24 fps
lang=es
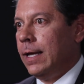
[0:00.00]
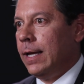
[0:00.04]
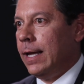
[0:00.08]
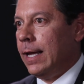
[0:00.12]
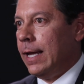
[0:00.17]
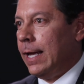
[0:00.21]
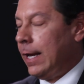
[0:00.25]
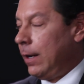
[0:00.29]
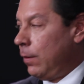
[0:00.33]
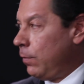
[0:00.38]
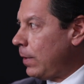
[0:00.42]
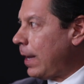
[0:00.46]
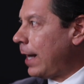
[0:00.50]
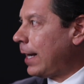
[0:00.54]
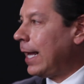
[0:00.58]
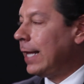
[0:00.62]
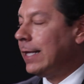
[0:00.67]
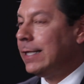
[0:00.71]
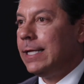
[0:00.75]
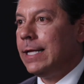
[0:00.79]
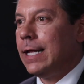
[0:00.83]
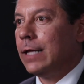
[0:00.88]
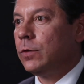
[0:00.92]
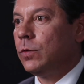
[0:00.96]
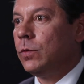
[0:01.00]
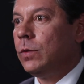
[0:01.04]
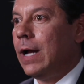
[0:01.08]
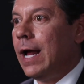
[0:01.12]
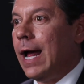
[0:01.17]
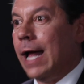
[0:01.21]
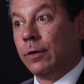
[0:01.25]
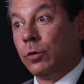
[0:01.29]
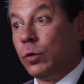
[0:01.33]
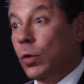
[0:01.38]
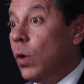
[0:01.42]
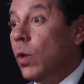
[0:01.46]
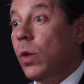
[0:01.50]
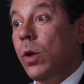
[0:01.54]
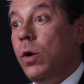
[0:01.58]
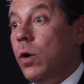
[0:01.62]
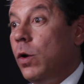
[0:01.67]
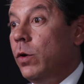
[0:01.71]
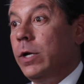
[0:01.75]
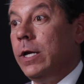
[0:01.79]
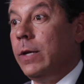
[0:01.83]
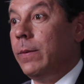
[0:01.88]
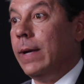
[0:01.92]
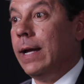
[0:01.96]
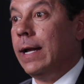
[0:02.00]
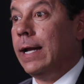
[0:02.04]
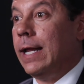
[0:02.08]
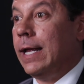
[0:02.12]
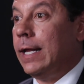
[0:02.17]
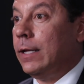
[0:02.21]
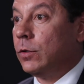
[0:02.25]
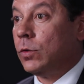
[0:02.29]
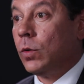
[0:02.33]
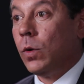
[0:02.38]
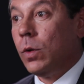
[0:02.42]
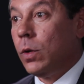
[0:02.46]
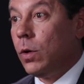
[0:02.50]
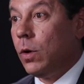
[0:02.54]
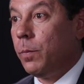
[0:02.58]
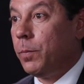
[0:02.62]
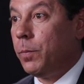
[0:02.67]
en unas candidaturas a todos los niveles, en todos los